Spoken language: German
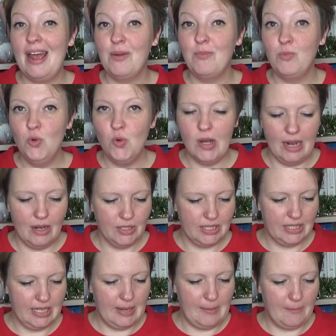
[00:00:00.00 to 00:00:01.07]
ein Buch aus
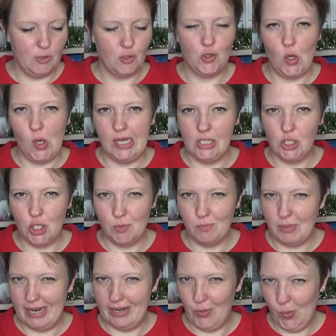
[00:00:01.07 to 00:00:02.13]
dem Genre
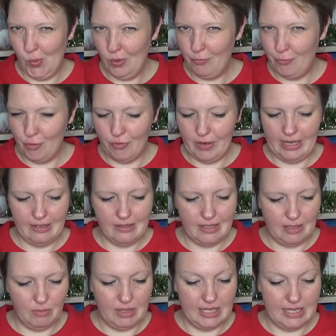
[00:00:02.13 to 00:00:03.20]
Spannung, für welches
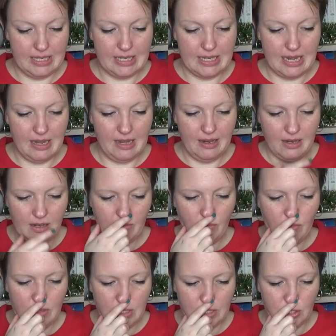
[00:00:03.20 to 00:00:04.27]
ich mich da jetzt
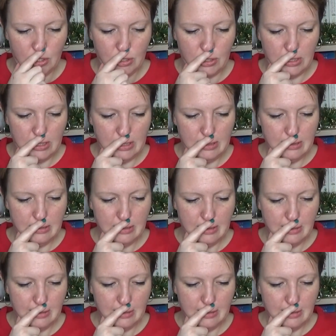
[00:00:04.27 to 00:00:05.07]
wohl entschieden